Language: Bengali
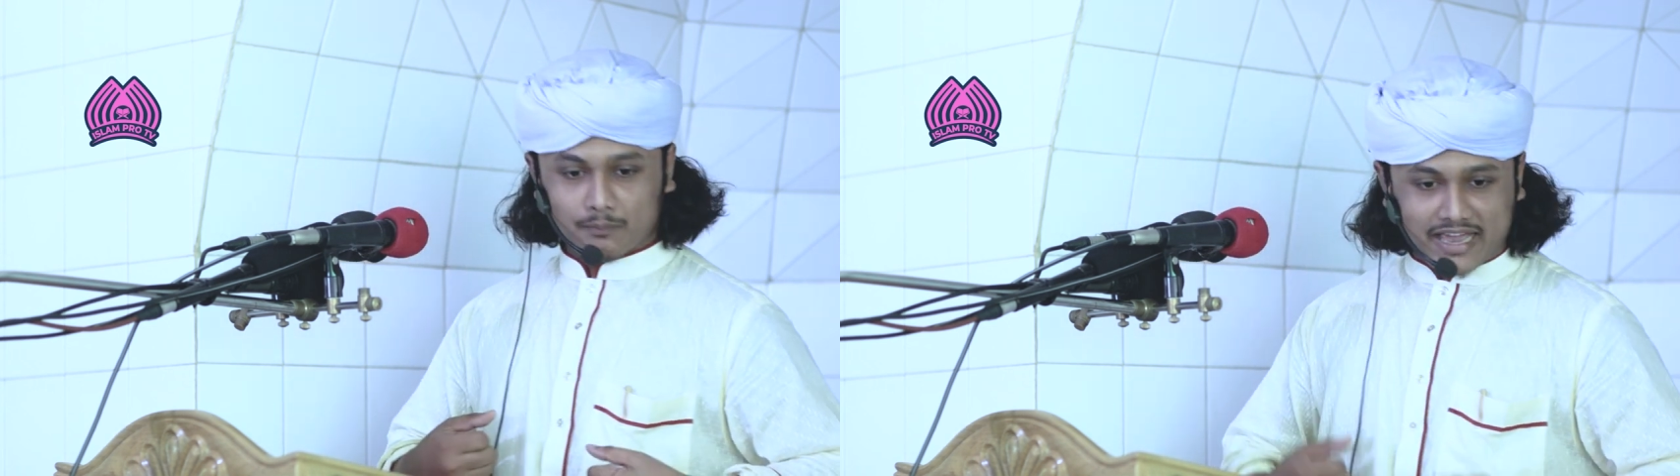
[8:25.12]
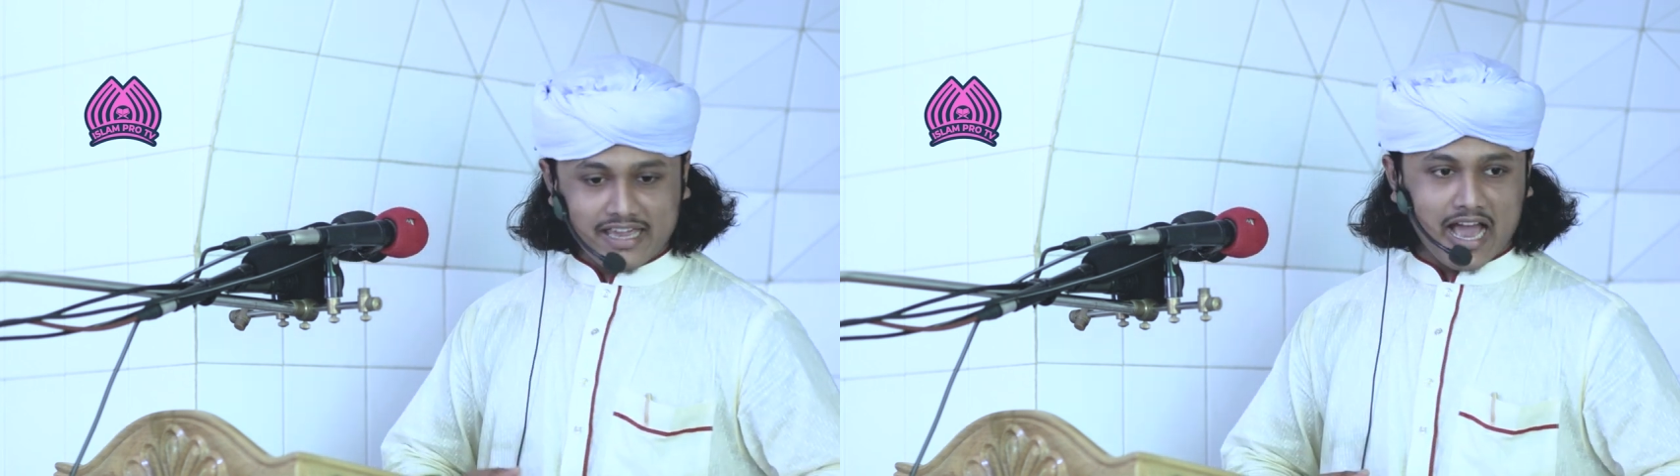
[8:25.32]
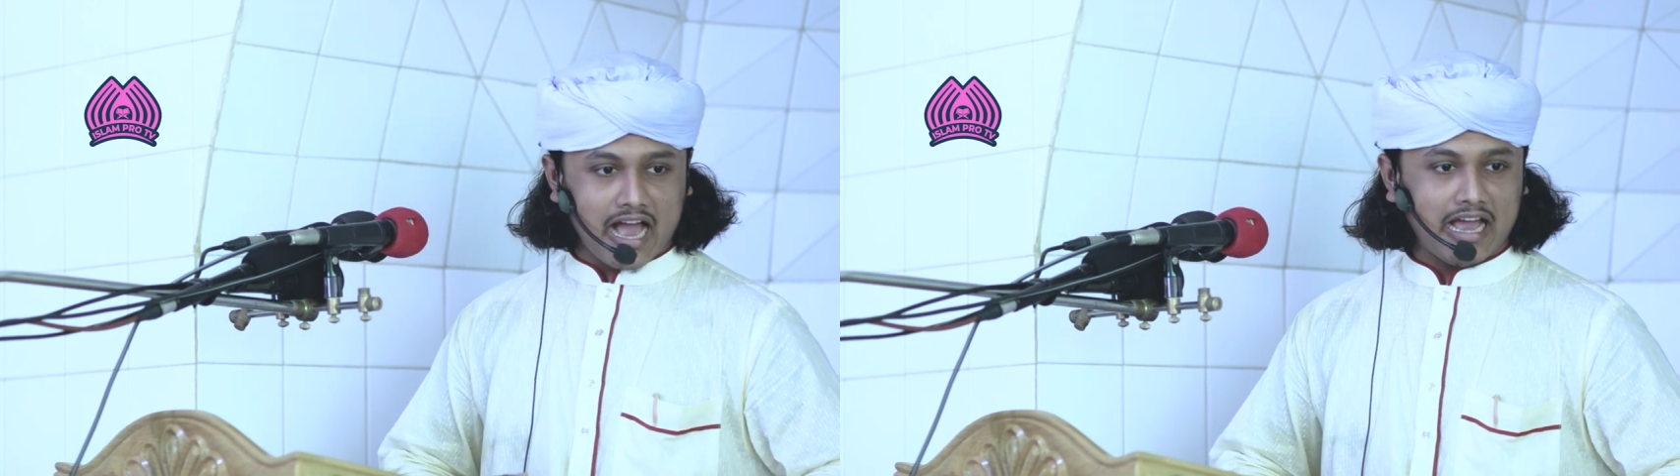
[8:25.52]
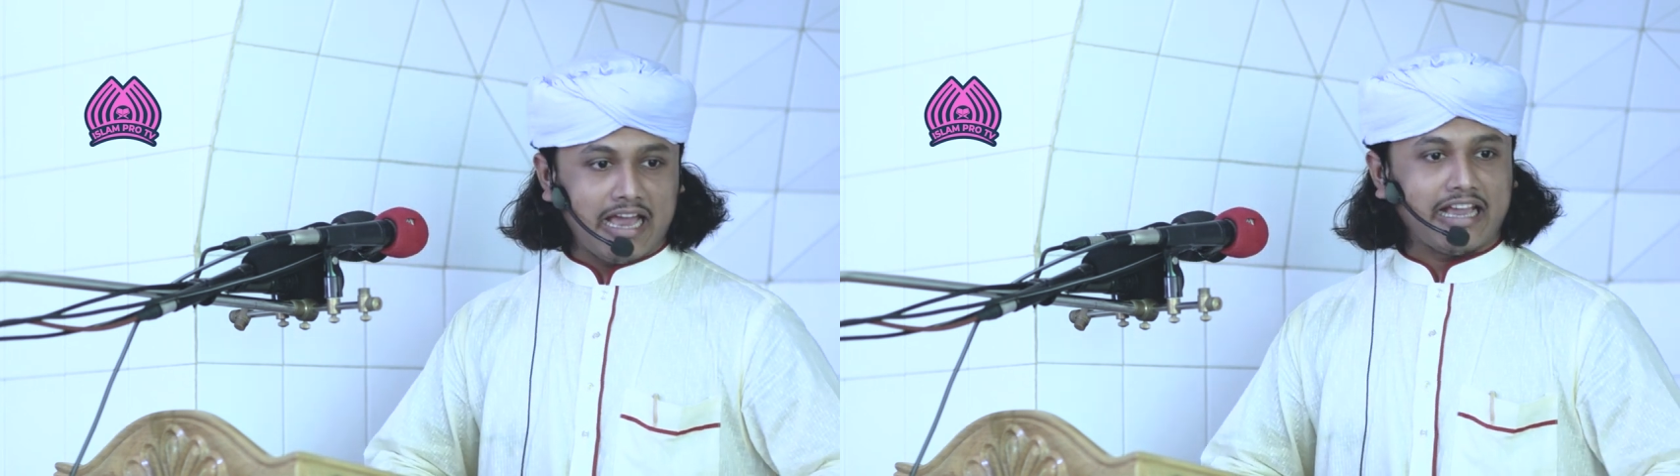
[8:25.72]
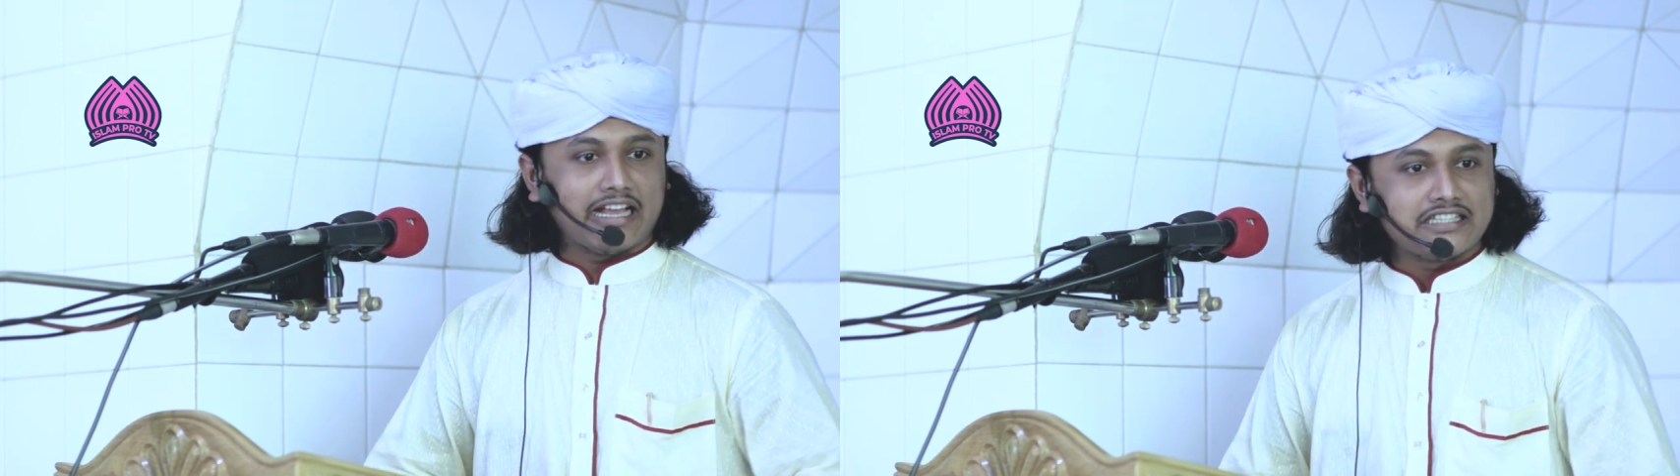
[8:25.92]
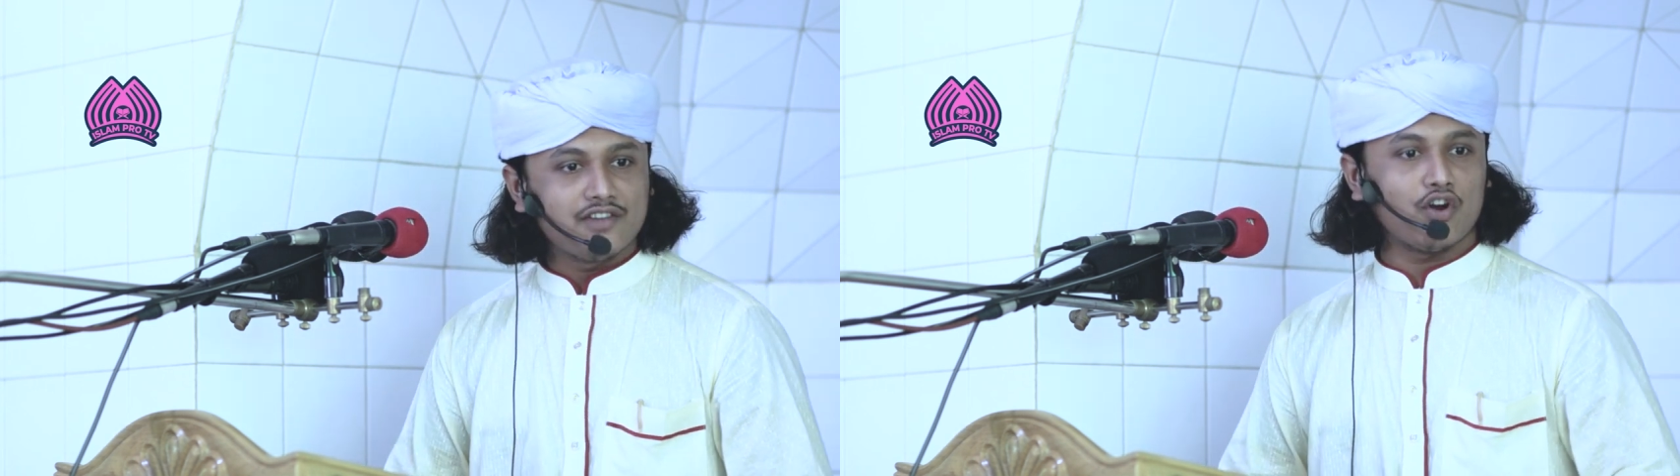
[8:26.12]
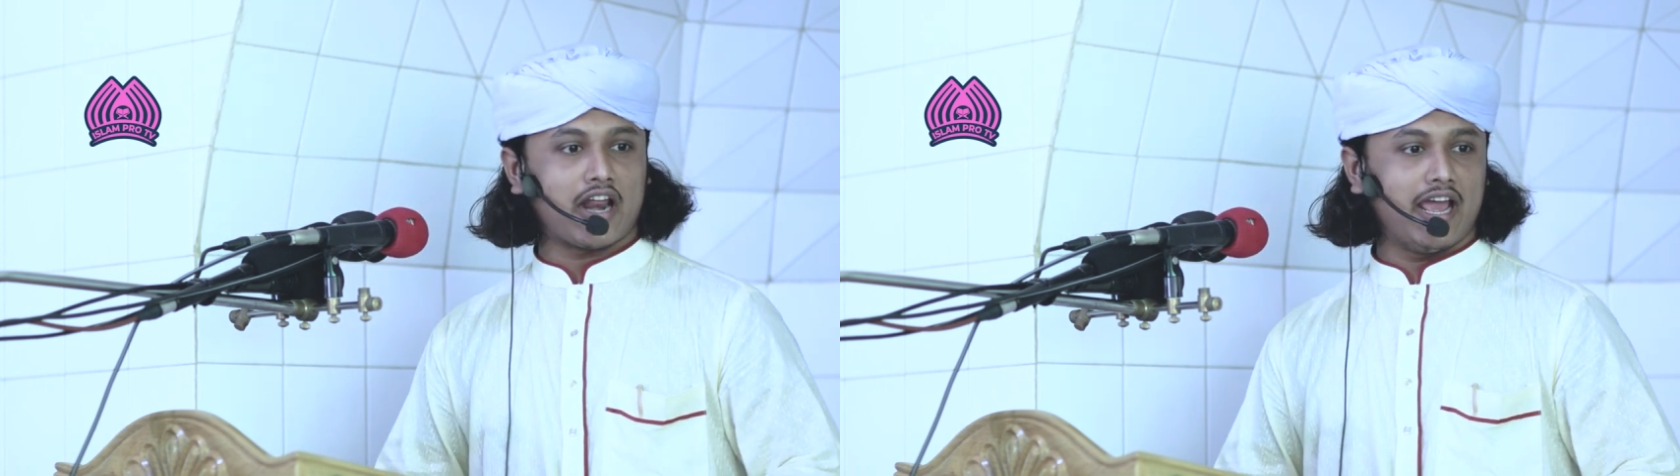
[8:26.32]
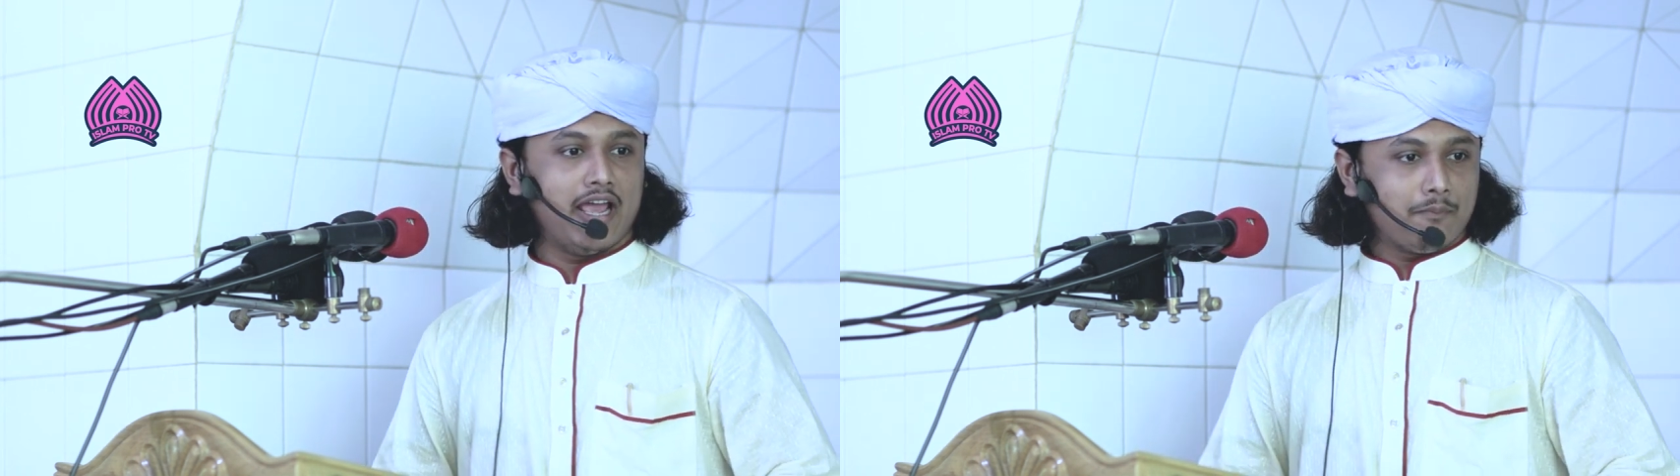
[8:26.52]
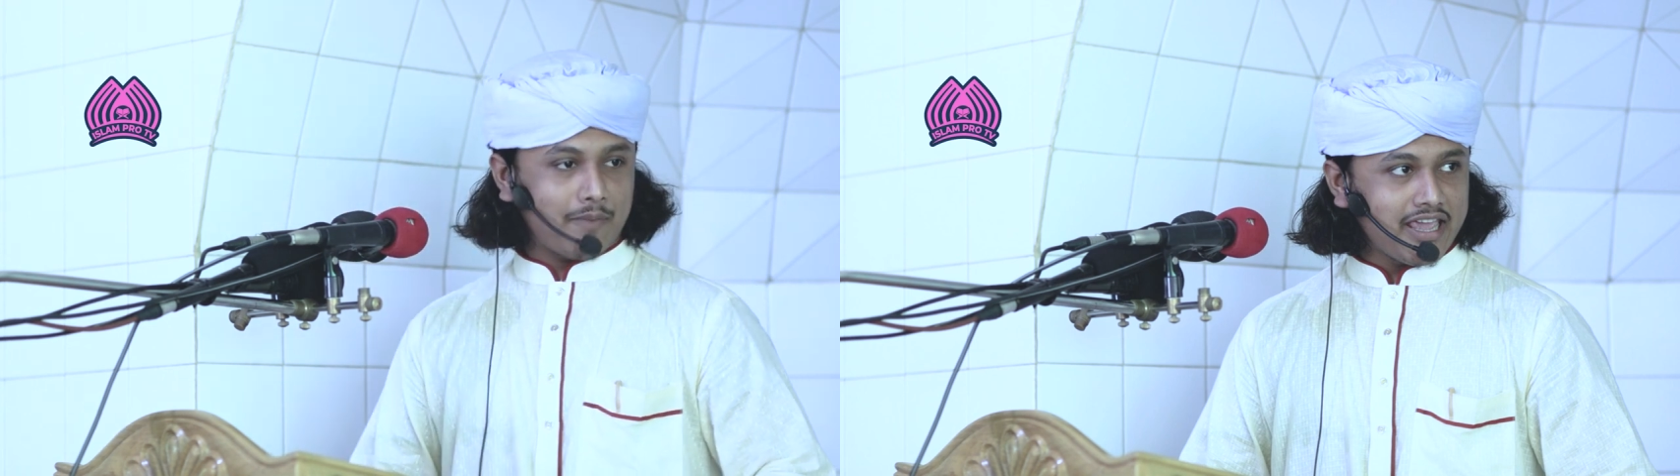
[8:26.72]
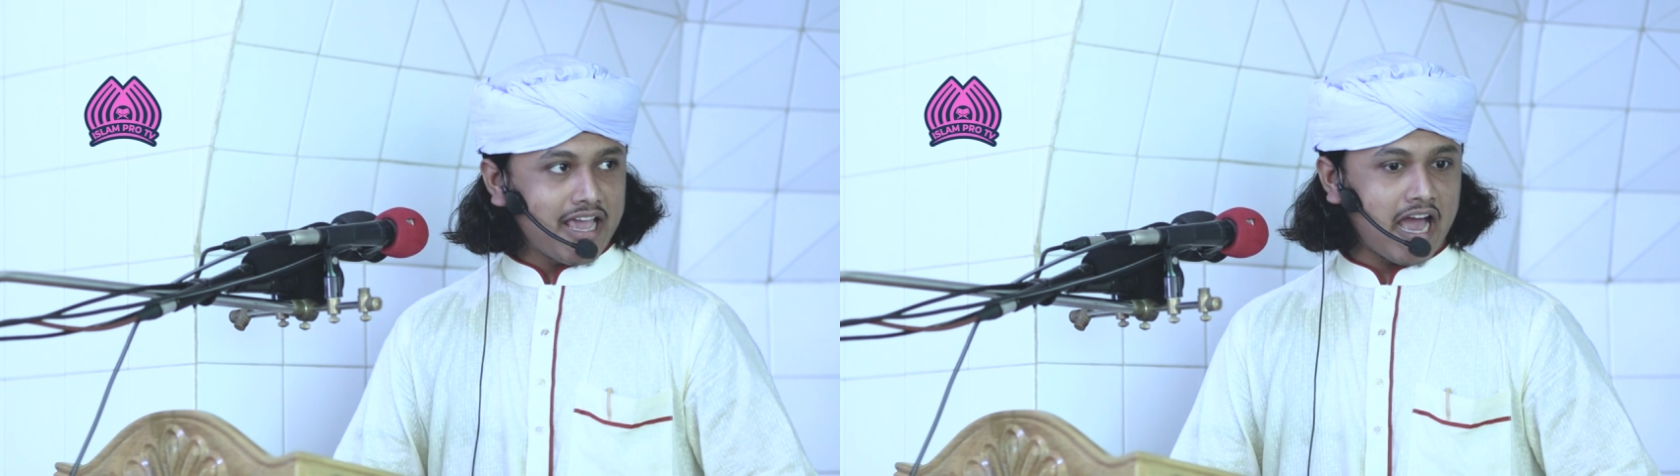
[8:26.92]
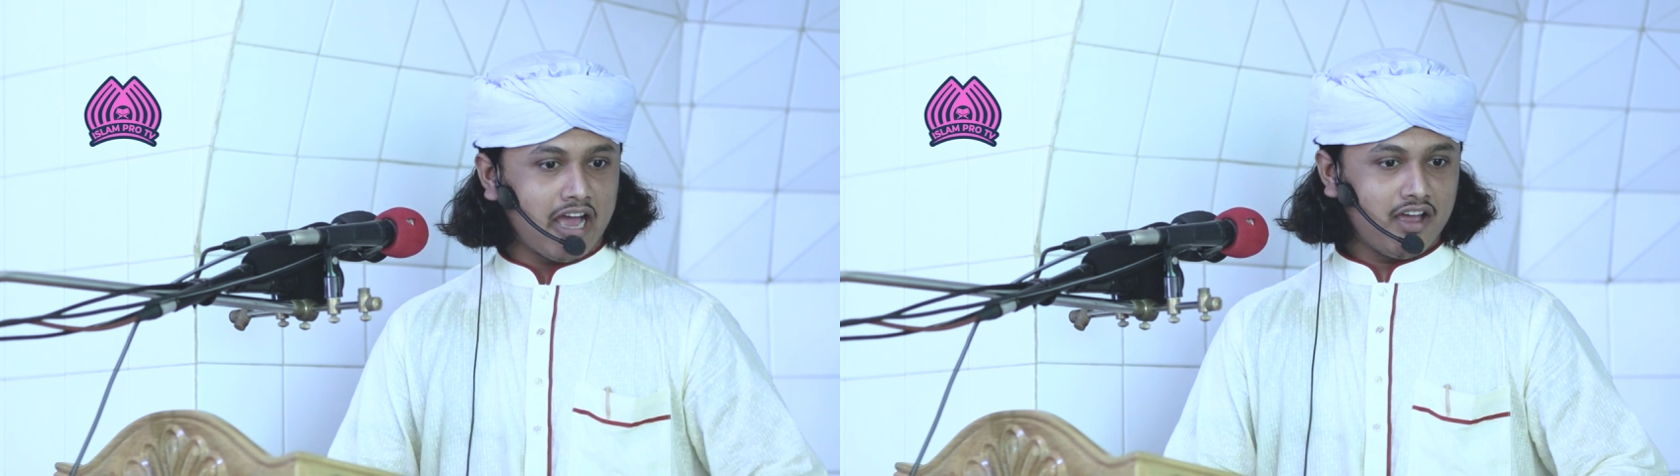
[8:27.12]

মাইয়া গেঞ্জি ফরা মাইয়া